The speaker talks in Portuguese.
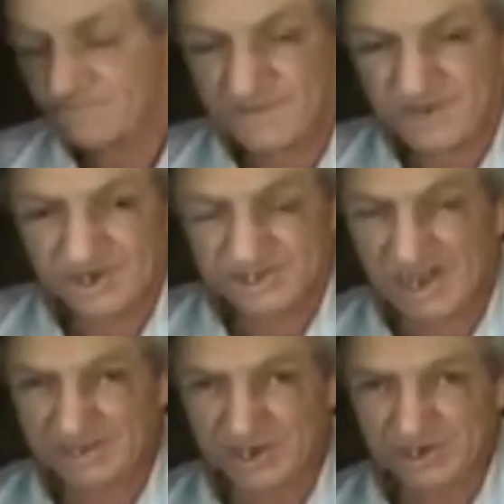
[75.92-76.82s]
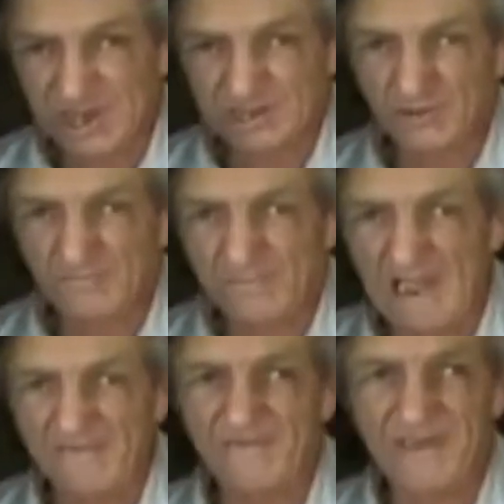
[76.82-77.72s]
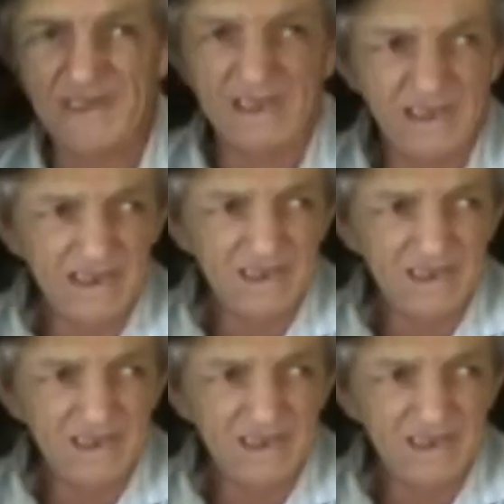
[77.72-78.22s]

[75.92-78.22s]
Distante, distante, um pai vê